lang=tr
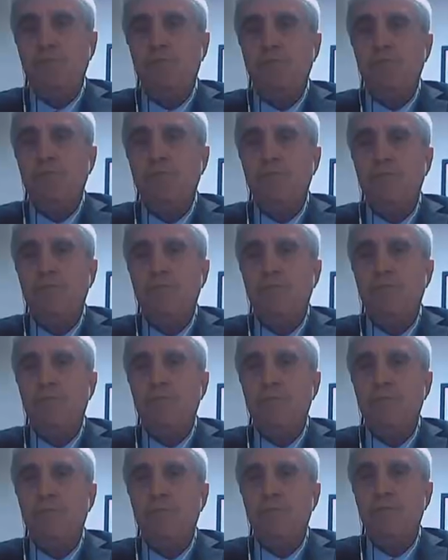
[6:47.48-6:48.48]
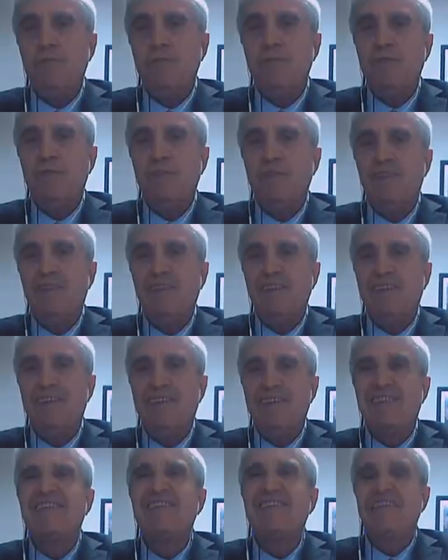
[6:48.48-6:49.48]
ederim Sayın Bağcı Hocam. Sağ
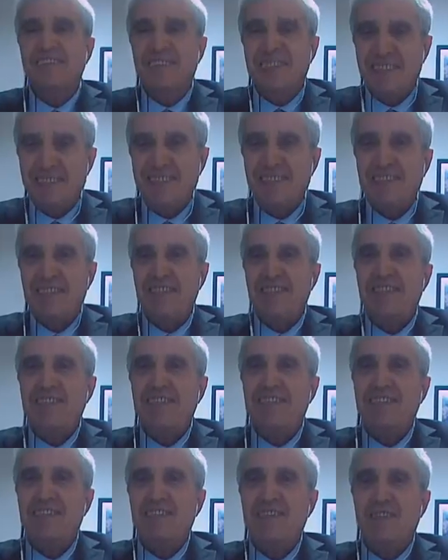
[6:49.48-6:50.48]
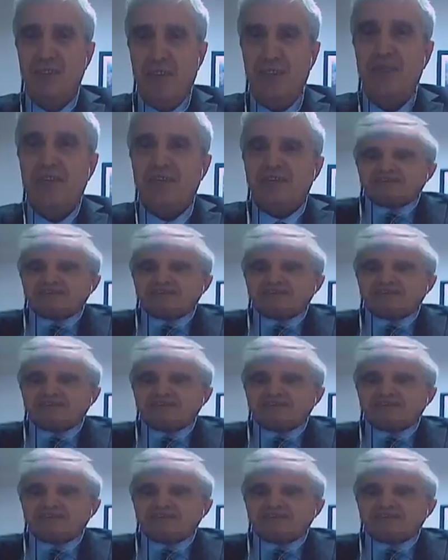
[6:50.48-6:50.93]
ana habere katkılarınız için. İyi yayınlar